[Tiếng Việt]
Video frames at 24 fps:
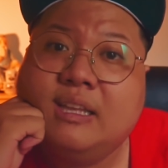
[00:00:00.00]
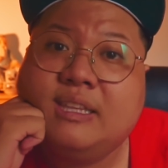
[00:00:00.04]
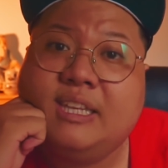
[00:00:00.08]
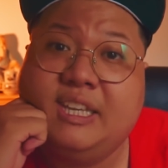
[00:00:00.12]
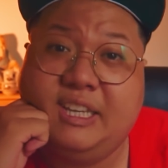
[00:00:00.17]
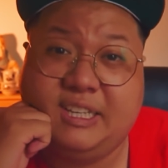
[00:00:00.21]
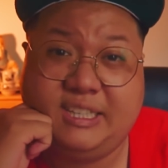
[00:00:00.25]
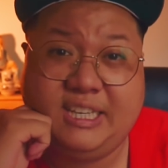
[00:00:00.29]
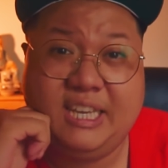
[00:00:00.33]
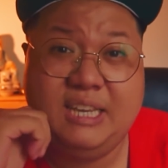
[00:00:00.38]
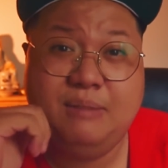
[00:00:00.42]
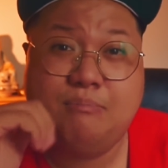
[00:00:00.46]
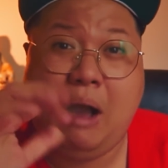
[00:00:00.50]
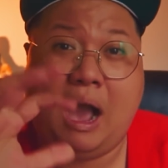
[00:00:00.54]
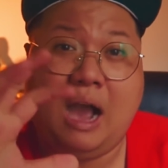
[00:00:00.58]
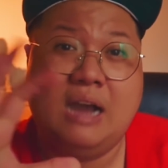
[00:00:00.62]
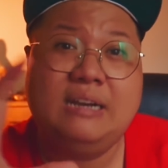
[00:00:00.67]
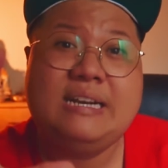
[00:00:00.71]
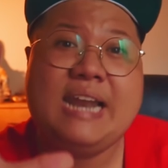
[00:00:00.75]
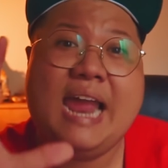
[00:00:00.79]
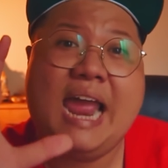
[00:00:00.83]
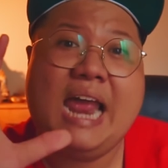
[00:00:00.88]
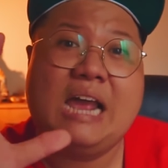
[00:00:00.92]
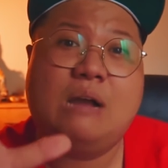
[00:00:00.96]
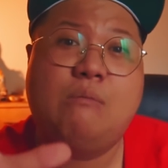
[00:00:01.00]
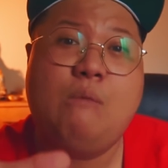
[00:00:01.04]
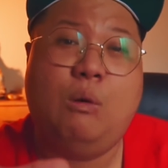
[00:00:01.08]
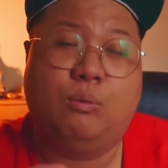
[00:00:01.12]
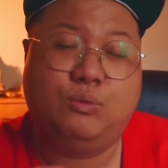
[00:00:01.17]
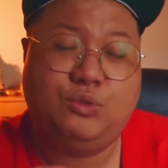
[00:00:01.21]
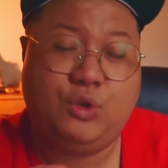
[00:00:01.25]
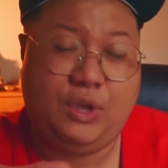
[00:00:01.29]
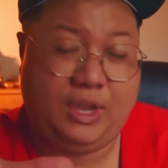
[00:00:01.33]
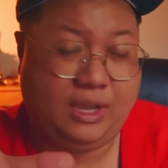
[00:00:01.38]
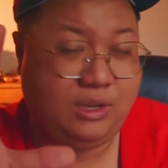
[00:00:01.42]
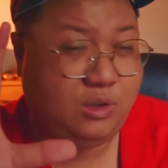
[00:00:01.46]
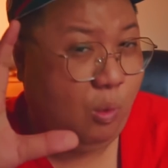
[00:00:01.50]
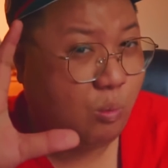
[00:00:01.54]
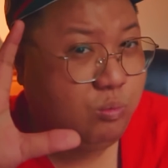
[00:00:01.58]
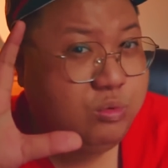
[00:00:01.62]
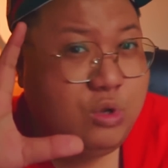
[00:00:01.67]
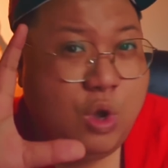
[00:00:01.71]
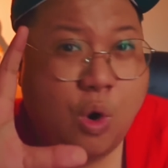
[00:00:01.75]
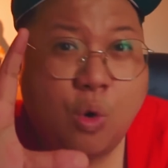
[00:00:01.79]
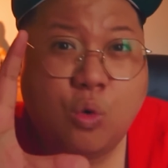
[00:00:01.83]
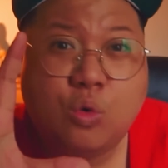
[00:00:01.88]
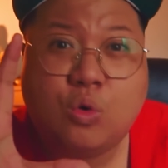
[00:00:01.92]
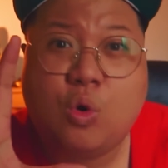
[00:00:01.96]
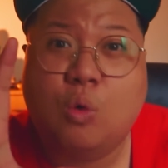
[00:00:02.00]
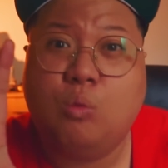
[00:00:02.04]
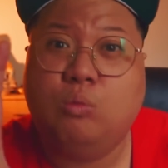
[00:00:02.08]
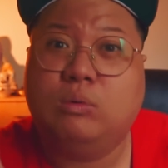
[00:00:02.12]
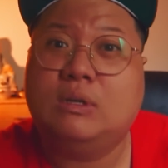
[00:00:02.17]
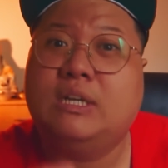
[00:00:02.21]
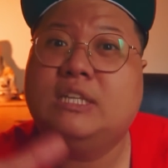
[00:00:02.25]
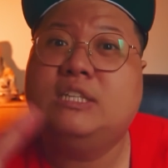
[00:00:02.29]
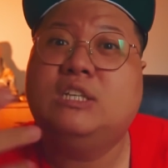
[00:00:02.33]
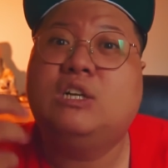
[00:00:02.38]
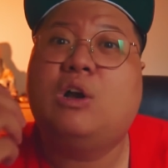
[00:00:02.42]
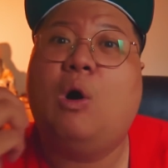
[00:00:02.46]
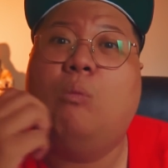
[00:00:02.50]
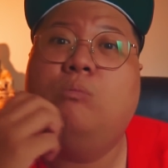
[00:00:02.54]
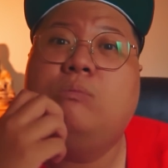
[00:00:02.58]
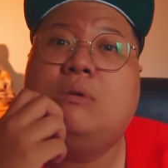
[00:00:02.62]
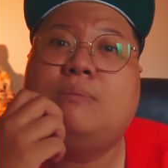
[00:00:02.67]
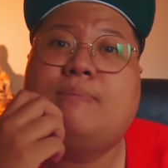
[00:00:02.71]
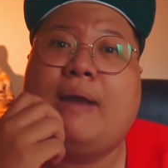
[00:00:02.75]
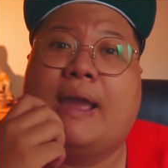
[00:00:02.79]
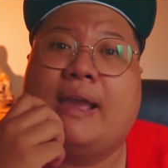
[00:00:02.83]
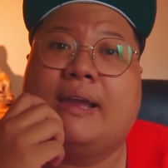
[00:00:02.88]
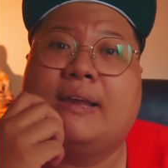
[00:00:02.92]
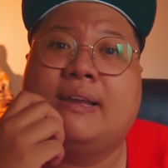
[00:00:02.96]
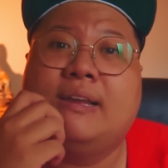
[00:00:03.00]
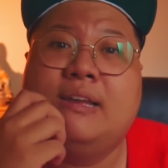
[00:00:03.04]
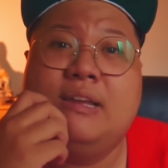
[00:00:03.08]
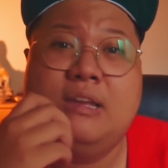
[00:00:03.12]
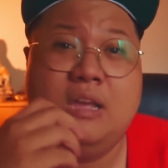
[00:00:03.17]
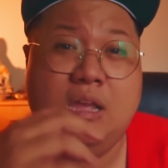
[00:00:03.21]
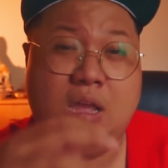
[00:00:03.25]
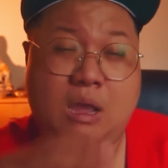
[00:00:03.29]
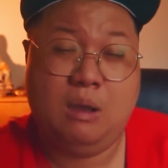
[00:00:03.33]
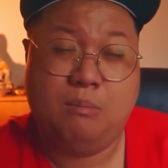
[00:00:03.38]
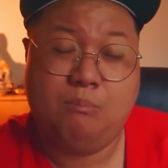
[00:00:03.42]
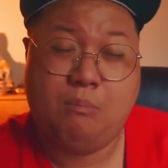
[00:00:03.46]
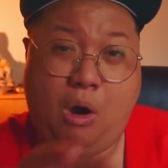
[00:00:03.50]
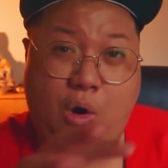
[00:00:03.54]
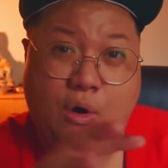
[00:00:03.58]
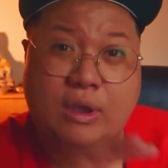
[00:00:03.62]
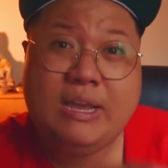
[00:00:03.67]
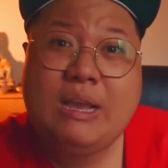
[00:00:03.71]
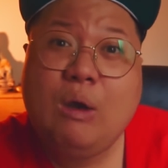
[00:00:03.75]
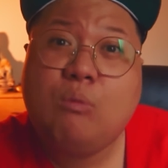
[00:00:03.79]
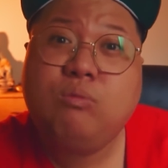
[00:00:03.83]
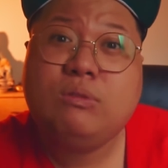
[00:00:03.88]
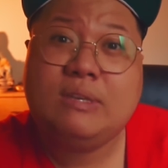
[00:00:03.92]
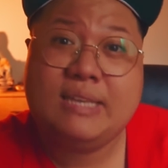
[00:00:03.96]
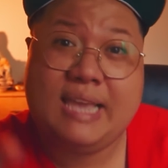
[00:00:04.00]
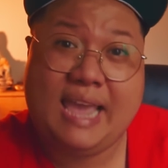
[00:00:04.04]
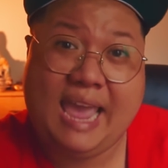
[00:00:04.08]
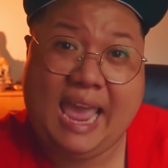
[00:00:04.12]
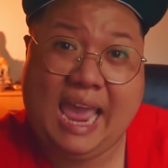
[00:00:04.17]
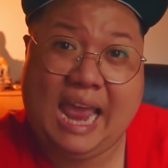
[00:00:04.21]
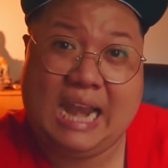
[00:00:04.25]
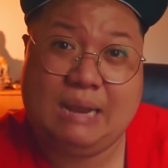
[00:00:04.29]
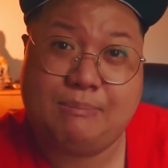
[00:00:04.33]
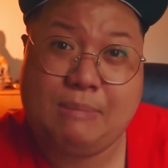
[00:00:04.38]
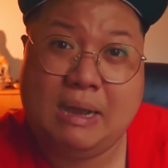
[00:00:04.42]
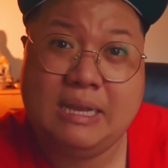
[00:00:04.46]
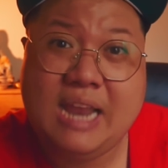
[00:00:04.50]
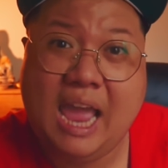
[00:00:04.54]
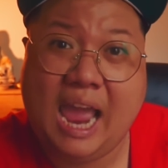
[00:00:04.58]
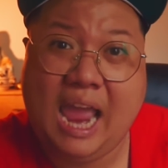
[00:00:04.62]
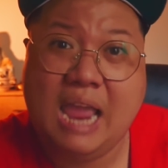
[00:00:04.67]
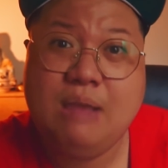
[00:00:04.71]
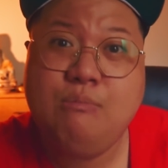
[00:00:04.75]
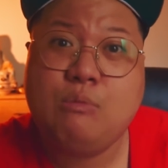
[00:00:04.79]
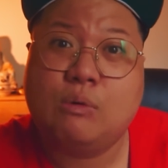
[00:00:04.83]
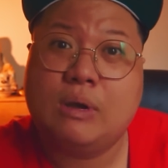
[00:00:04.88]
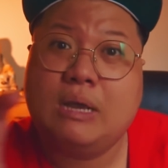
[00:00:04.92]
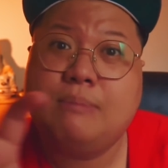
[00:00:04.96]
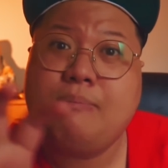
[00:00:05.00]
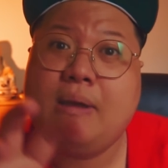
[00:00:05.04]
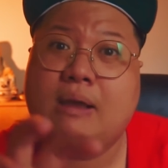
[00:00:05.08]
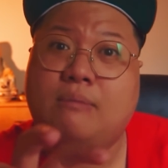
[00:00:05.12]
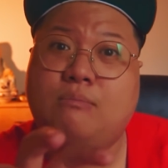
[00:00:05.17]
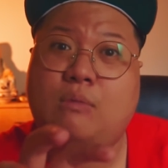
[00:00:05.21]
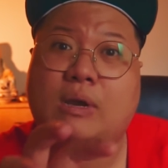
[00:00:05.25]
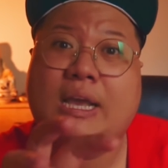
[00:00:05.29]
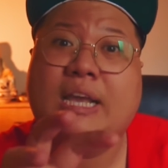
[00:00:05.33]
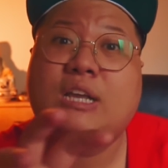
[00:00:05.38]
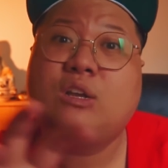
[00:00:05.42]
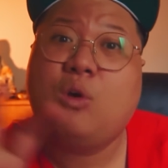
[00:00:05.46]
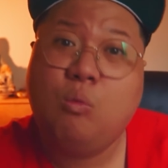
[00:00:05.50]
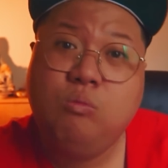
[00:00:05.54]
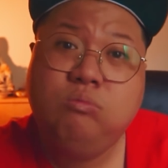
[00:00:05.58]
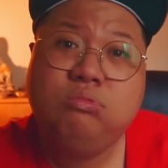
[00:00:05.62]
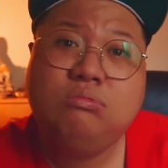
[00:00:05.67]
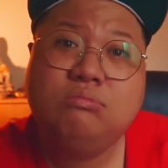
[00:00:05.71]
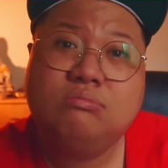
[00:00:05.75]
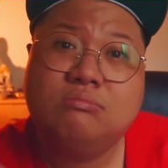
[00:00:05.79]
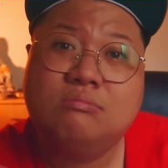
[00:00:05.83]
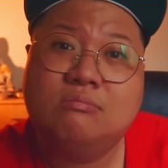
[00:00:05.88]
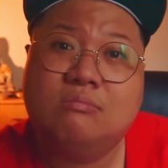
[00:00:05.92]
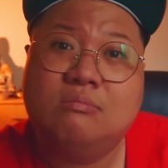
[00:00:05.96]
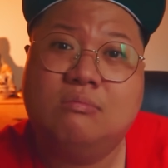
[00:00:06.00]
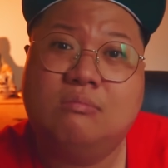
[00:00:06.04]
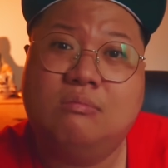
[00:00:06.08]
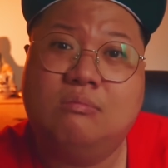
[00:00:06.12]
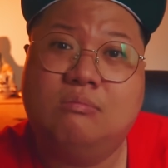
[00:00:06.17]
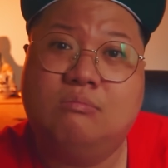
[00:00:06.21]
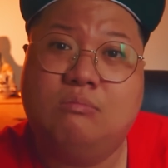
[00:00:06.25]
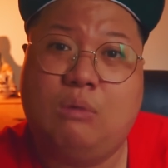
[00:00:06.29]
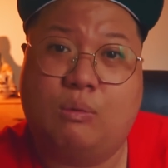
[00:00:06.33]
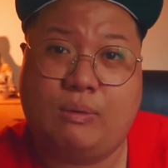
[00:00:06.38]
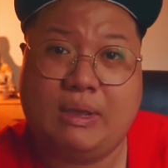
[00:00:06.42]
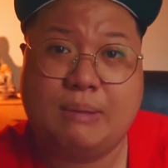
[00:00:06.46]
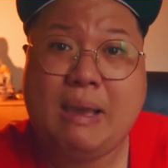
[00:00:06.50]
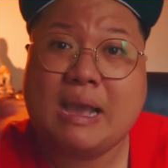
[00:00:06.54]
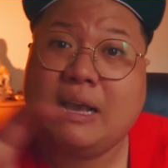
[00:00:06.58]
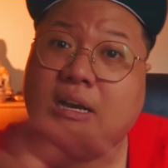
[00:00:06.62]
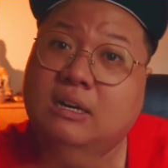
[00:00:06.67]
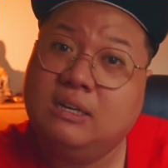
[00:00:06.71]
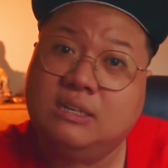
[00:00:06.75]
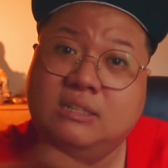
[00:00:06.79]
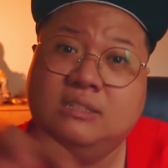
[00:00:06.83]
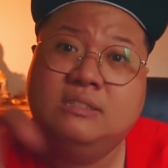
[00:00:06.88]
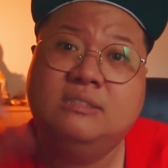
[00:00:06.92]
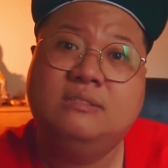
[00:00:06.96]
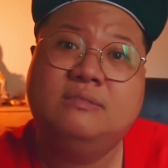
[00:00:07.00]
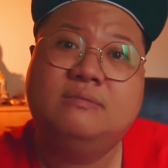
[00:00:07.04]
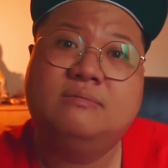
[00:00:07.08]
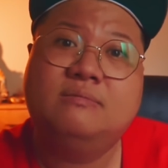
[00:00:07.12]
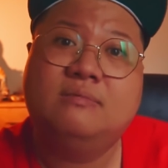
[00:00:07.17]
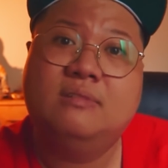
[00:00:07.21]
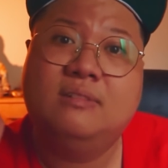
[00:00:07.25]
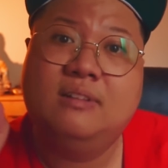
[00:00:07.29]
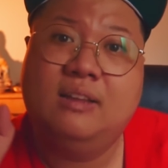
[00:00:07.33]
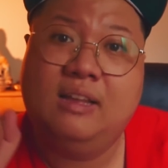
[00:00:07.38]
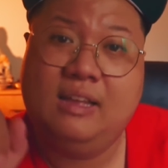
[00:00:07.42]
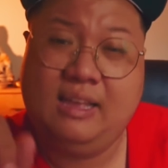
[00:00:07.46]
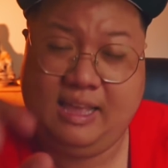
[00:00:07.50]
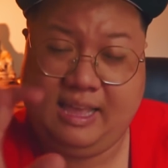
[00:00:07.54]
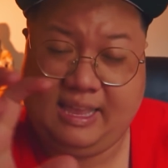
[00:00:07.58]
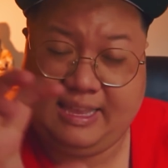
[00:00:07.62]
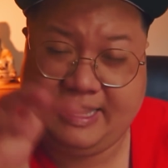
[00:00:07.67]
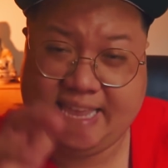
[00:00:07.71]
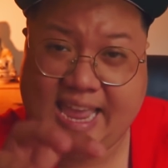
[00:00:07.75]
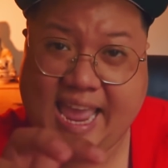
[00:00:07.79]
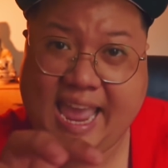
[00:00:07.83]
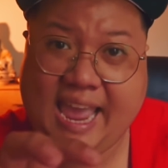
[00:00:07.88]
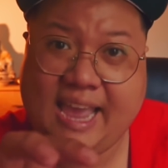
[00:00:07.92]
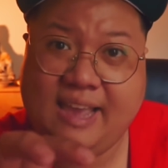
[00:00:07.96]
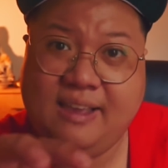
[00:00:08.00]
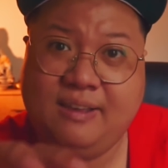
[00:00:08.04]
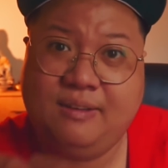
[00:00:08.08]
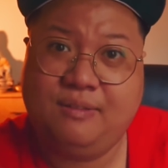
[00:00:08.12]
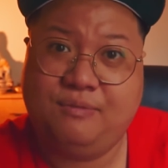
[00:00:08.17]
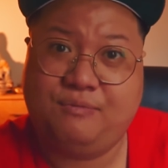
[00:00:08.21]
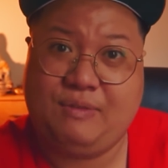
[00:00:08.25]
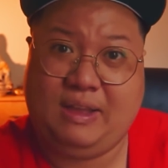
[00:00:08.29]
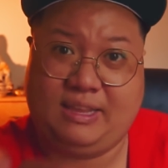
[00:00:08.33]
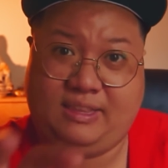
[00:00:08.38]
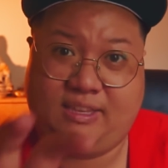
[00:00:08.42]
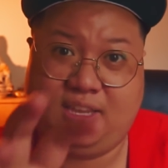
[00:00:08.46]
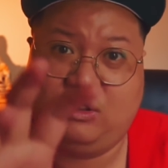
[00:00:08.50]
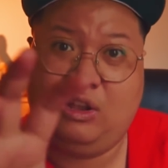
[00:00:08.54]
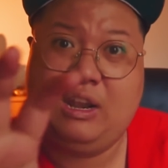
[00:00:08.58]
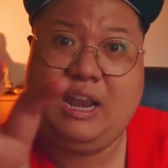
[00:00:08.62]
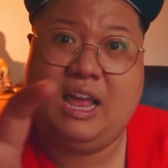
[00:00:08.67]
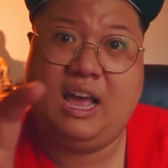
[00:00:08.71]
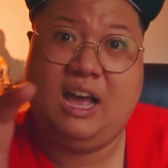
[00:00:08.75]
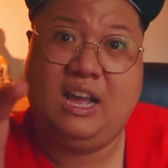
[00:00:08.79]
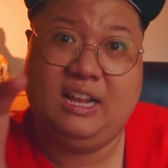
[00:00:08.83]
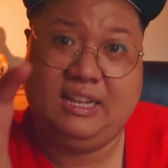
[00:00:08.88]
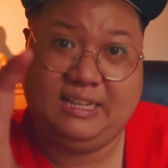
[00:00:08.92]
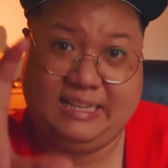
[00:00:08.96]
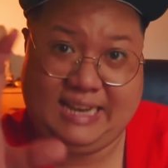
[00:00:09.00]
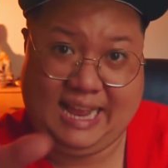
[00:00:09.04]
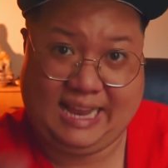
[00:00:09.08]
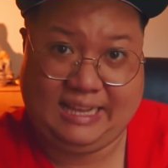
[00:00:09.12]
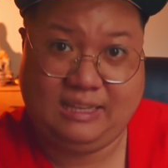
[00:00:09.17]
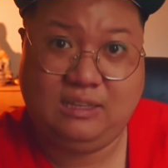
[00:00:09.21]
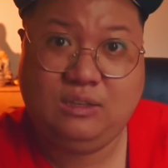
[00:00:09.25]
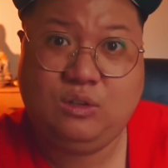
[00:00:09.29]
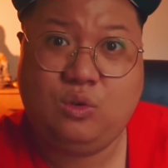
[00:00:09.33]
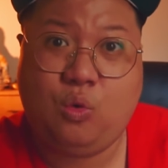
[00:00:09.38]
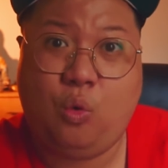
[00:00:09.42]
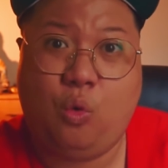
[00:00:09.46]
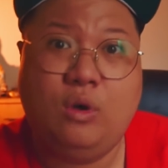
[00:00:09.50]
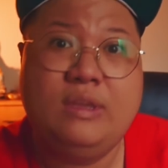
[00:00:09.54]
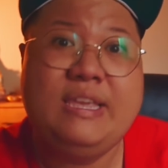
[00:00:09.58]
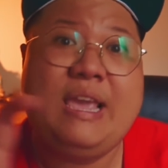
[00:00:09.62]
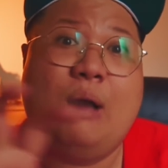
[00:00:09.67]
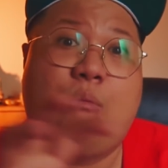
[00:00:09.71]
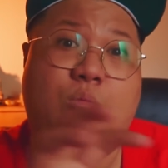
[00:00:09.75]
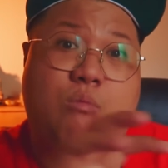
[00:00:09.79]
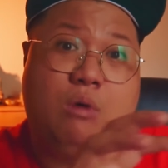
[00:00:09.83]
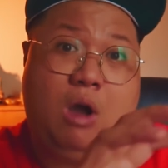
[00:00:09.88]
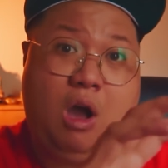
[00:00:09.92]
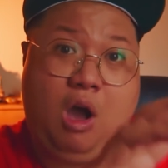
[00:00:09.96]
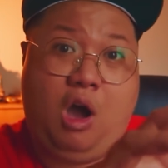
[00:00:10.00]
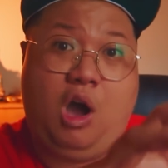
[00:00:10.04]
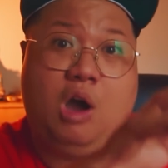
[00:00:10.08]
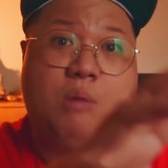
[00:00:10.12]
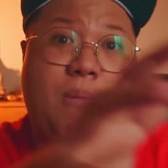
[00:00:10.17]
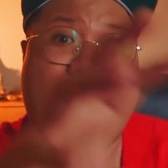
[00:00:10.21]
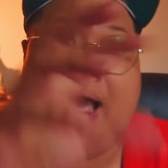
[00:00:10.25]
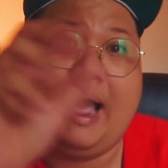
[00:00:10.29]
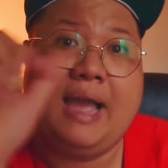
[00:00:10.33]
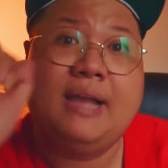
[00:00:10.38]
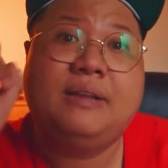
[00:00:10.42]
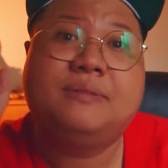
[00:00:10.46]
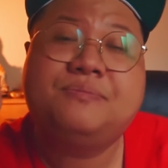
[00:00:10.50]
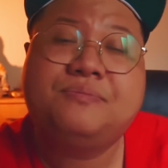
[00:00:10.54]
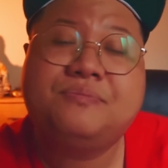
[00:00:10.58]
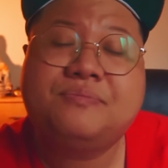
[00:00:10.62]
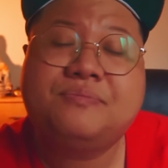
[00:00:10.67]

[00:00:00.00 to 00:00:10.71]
thì khi mở ra một chuyện cũng vô cùng kinh khủng mấy bạn mỗi góc nhà là bà để một cái bàn một cái cúng một cái bát hương nhang và cho đó là hình ảnh của dòng họ bà